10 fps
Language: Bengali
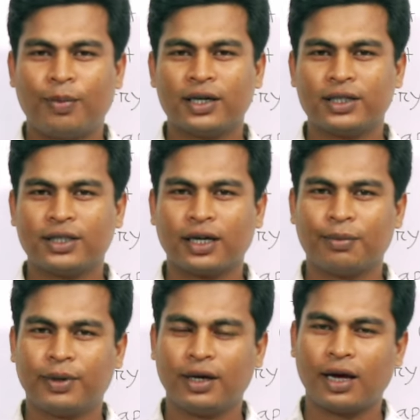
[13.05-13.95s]
পাশে থাকা
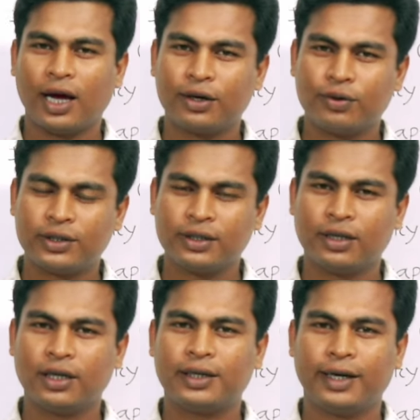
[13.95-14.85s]
বেল
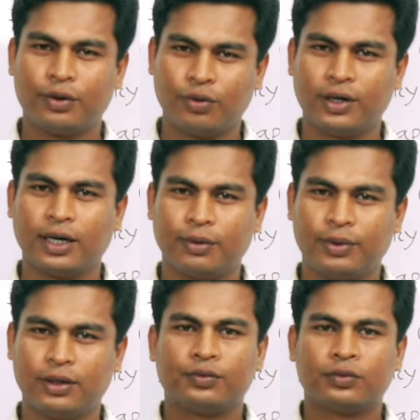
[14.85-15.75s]
আইকনটিতে ক্লিক করে
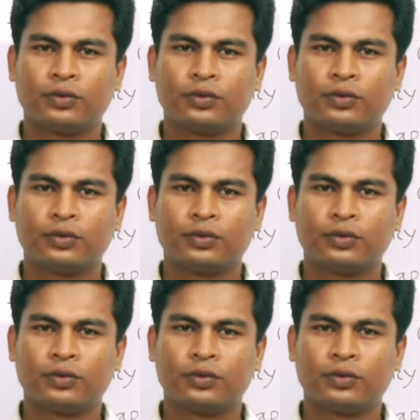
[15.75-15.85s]
রাখবেন